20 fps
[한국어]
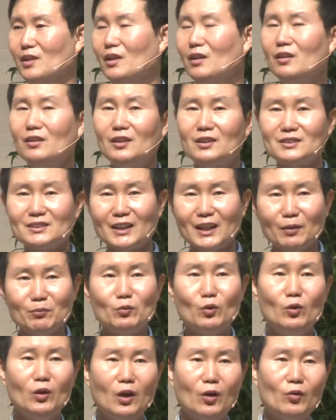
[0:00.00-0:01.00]
근데 참
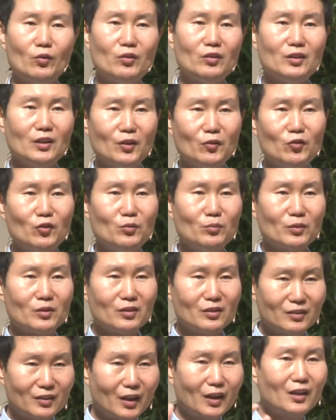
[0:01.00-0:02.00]
놀라운 것은 예수님은
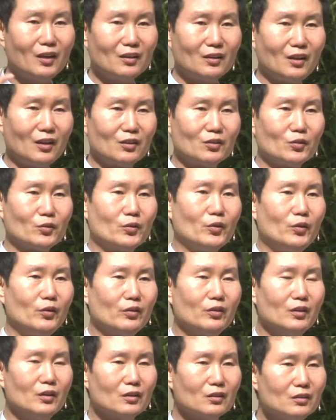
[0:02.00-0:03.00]
그를 택했다는
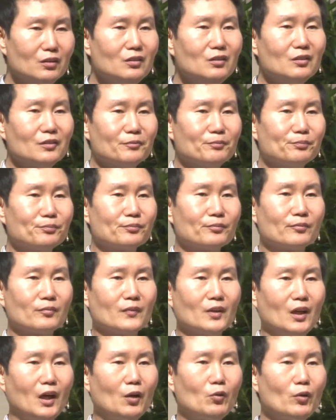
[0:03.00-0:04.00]
거고, 그는
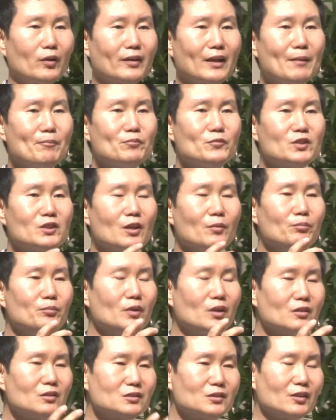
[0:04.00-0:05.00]
하루에 3천
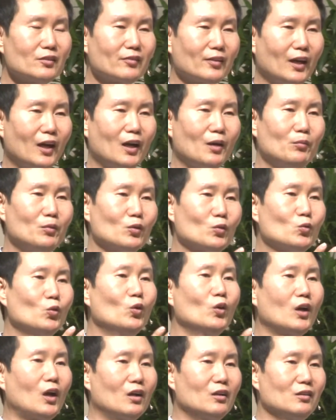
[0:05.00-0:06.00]
명씩 사람을
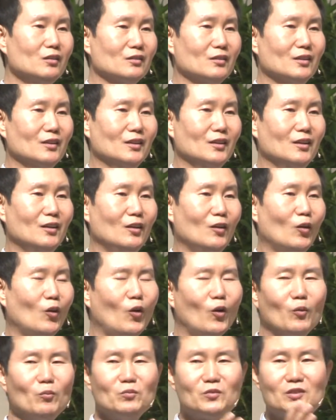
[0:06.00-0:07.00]
구원하는
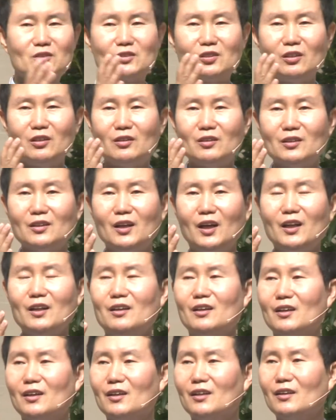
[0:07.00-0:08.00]
엄청난
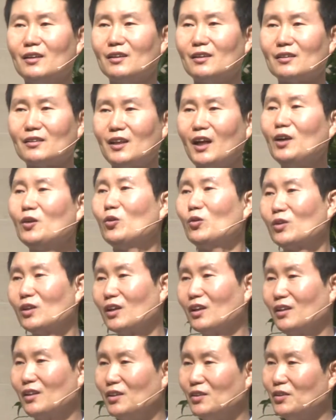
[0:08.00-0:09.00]

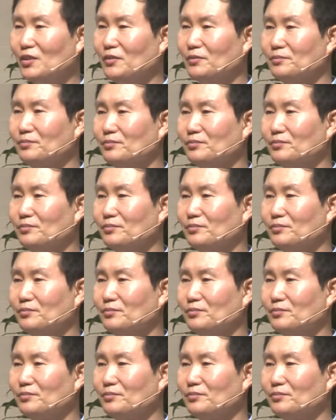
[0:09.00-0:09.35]
탈국기가 되죠.